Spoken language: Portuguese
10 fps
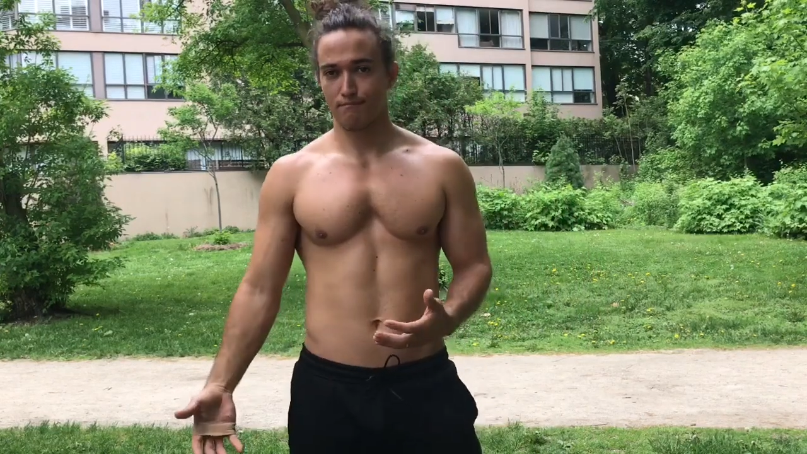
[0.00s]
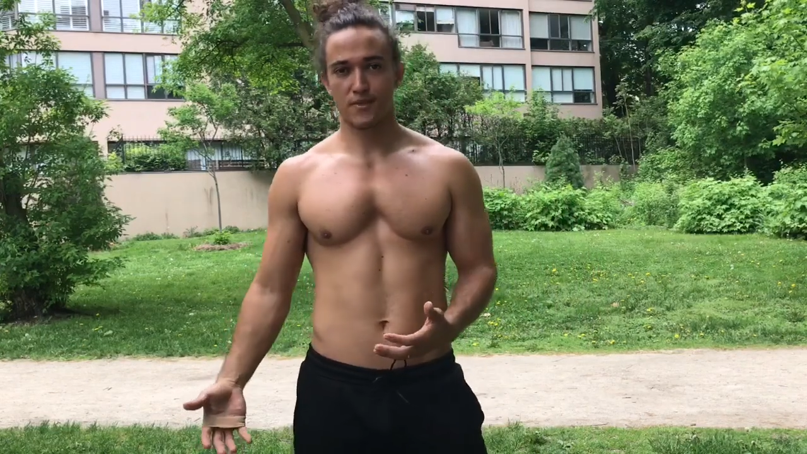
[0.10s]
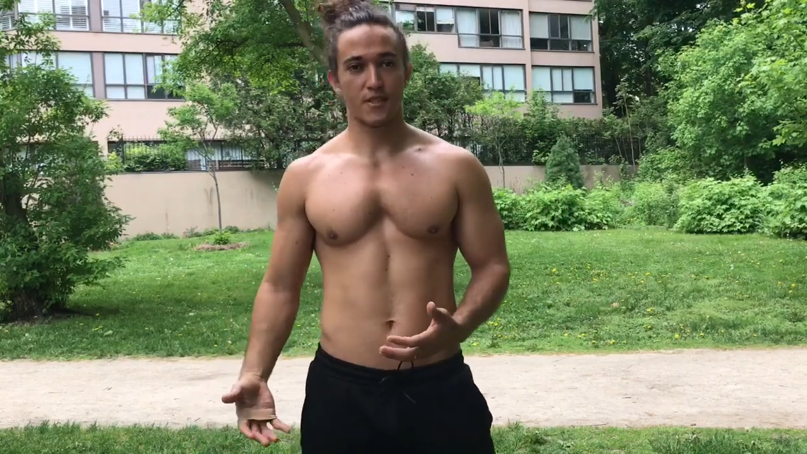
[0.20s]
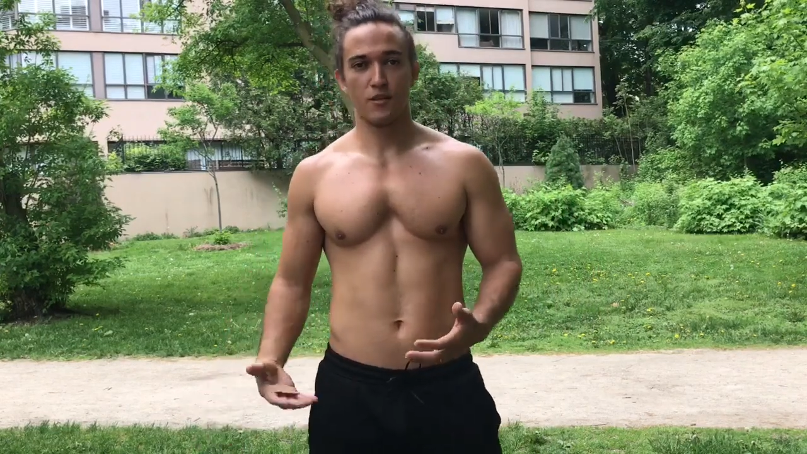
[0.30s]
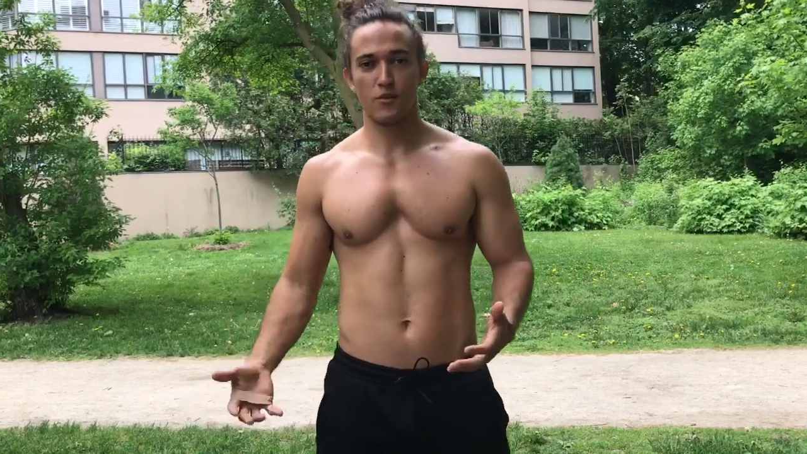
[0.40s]

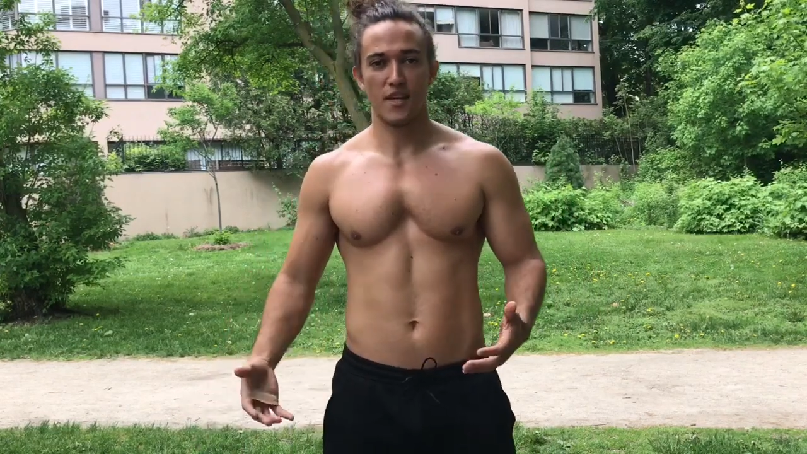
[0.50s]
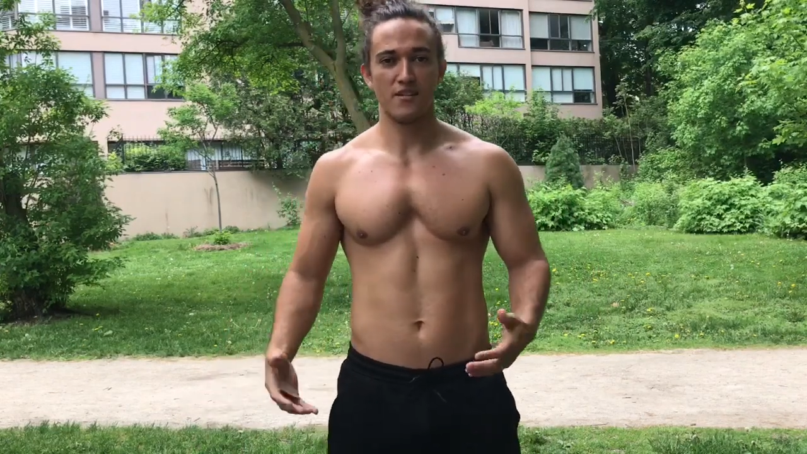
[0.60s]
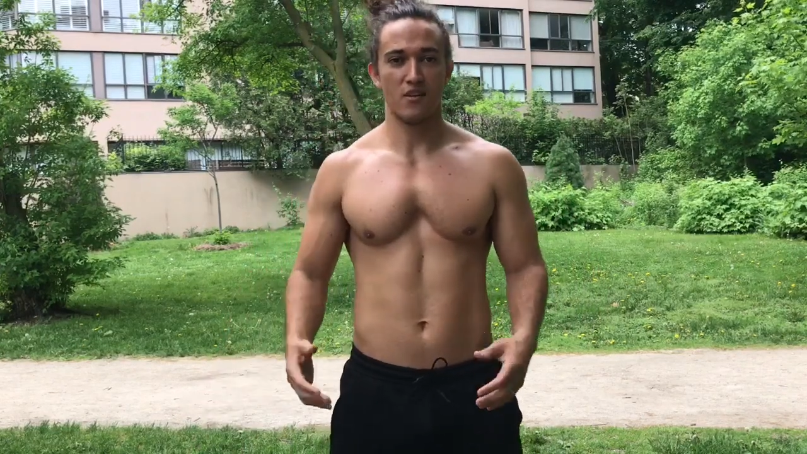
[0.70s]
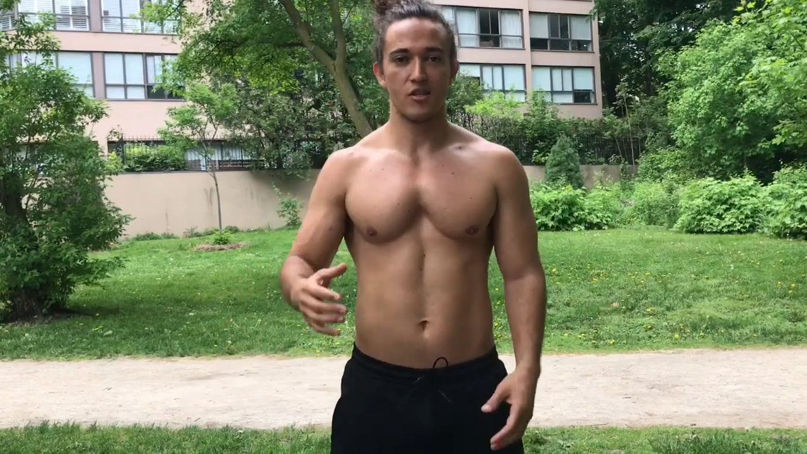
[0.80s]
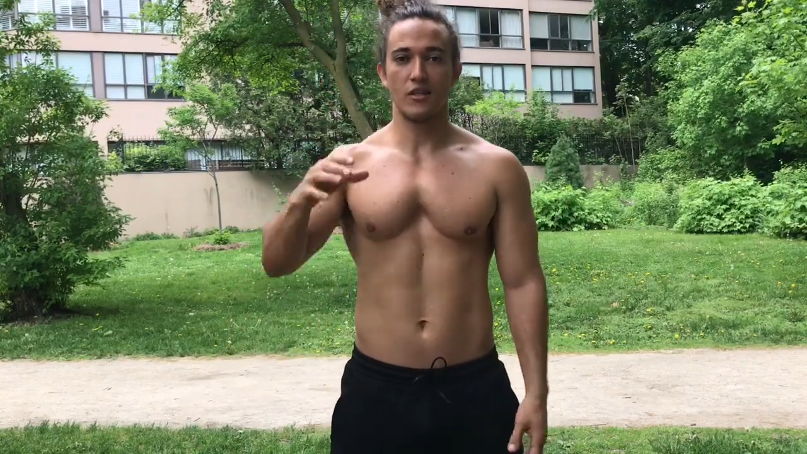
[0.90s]
5,
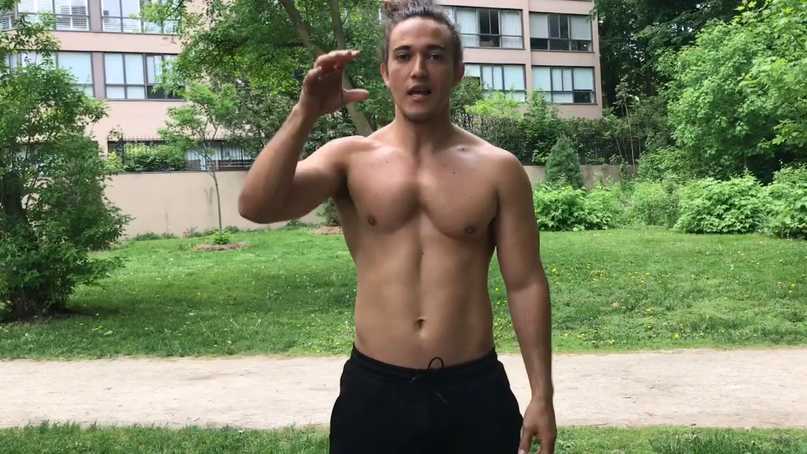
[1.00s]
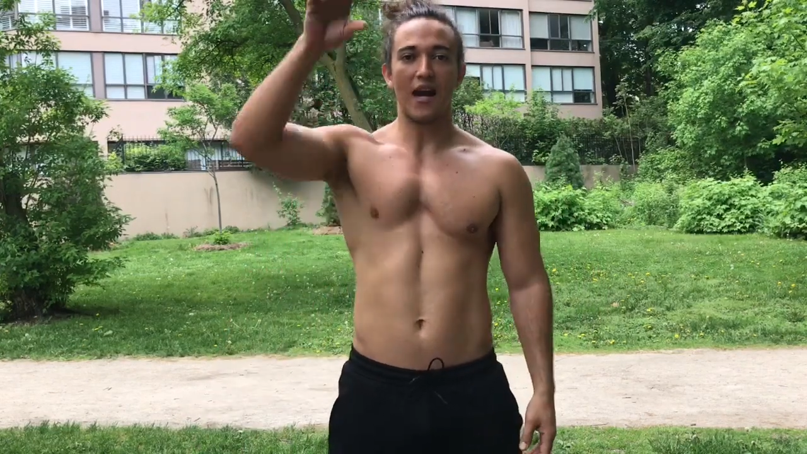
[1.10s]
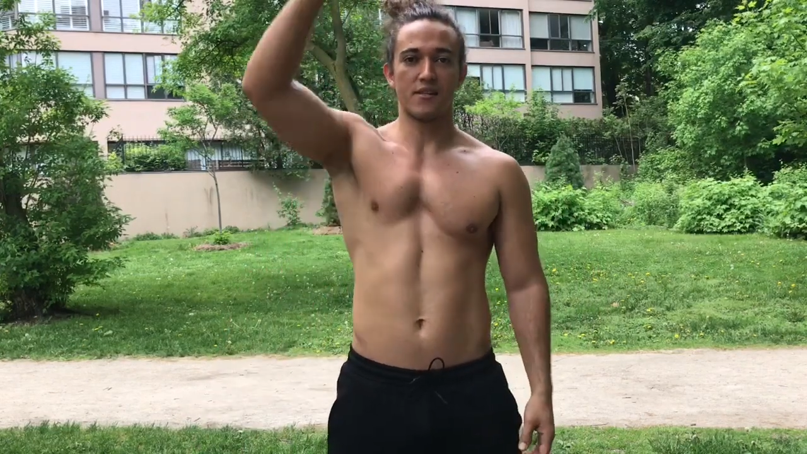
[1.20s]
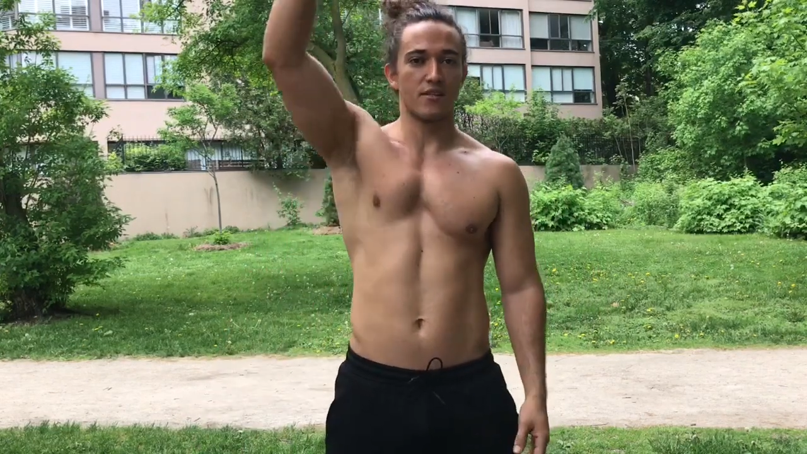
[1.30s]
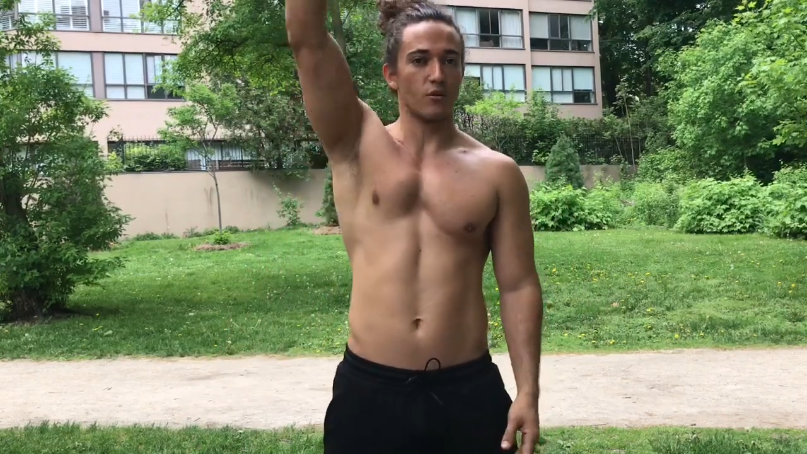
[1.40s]
6 anos de
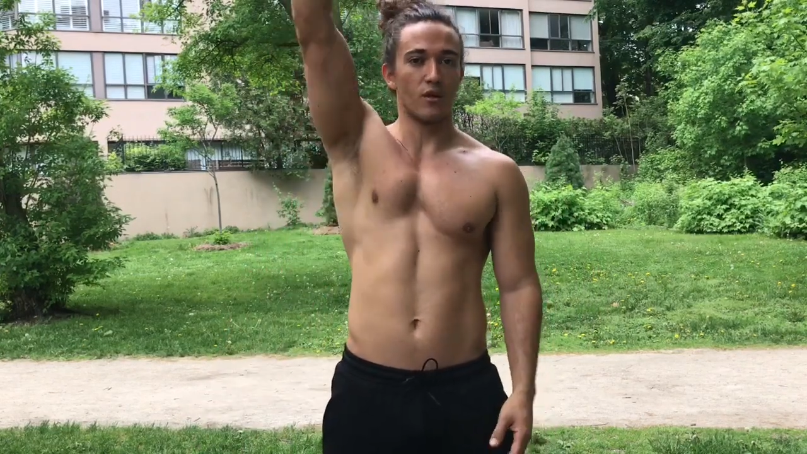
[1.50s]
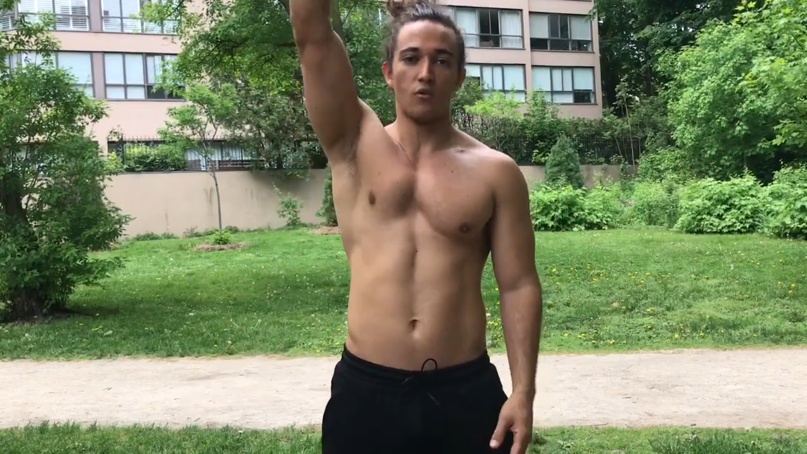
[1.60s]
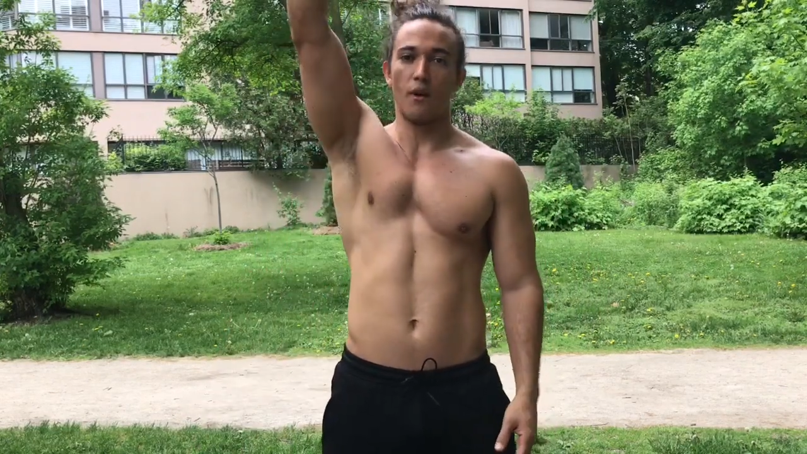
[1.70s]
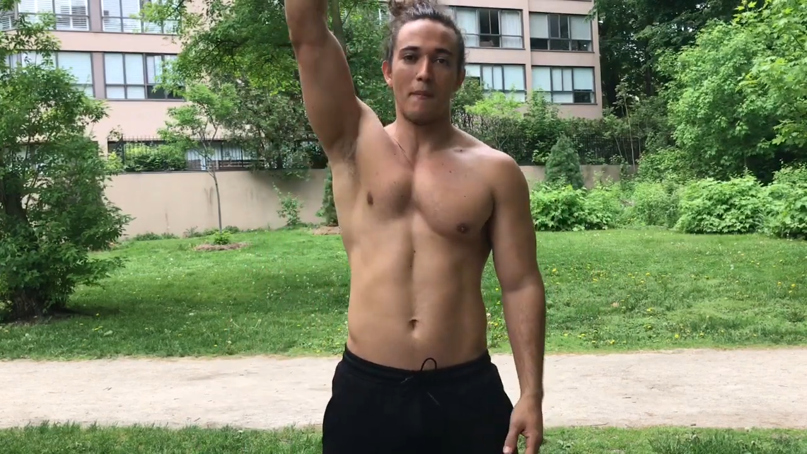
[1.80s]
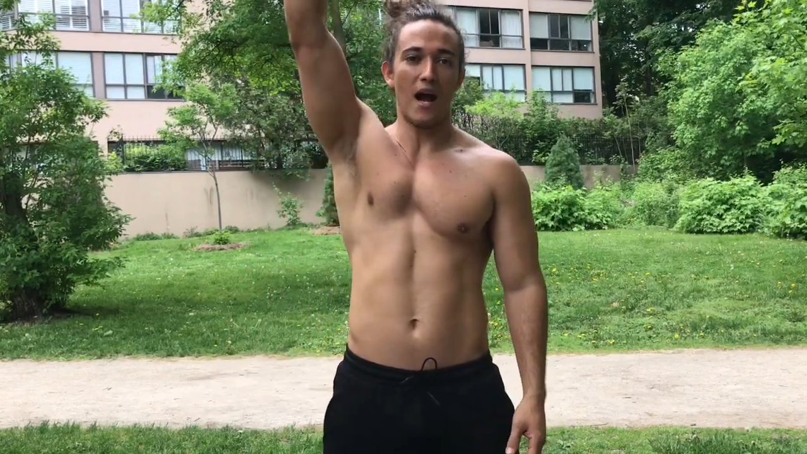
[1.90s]
idade
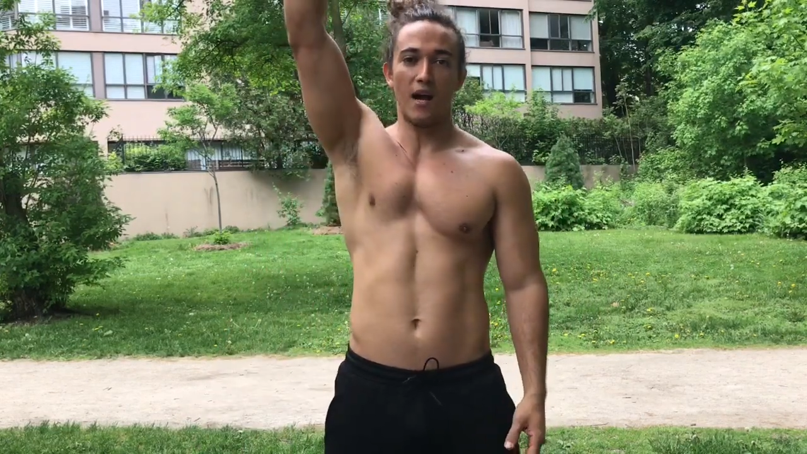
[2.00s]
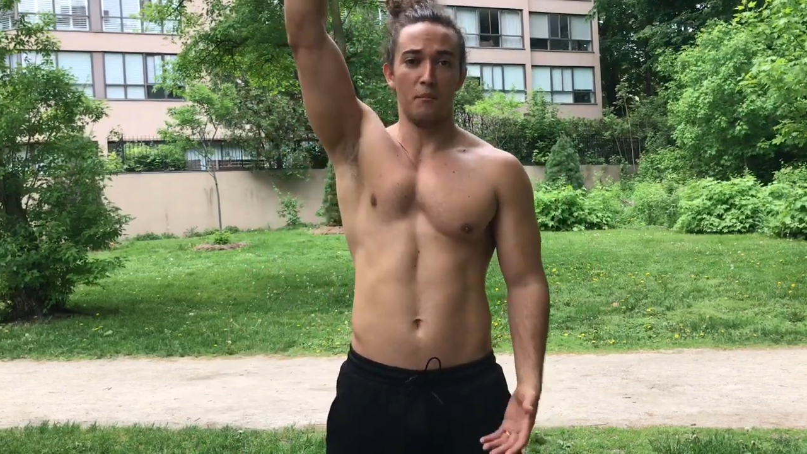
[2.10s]
segurando uma barra,